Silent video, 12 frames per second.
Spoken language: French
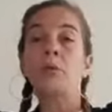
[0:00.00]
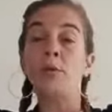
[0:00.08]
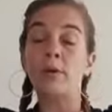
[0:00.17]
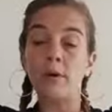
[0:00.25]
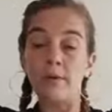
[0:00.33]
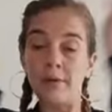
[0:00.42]

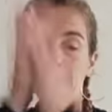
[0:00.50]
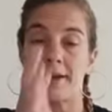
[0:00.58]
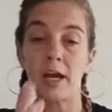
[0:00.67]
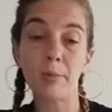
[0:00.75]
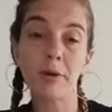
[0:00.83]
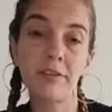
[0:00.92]
Bon,
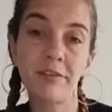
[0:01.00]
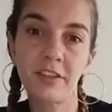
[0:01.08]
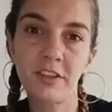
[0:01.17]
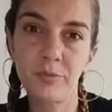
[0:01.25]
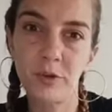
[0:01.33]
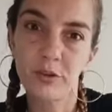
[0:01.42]
après
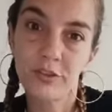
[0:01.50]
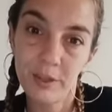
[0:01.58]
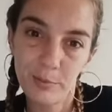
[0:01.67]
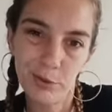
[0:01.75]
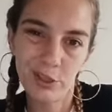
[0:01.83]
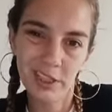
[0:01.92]
effectivement,
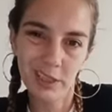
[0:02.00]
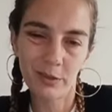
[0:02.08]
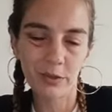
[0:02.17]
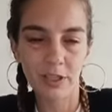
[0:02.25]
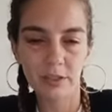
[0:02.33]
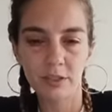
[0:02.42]
c'est plus cher
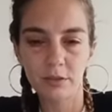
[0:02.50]
qu'une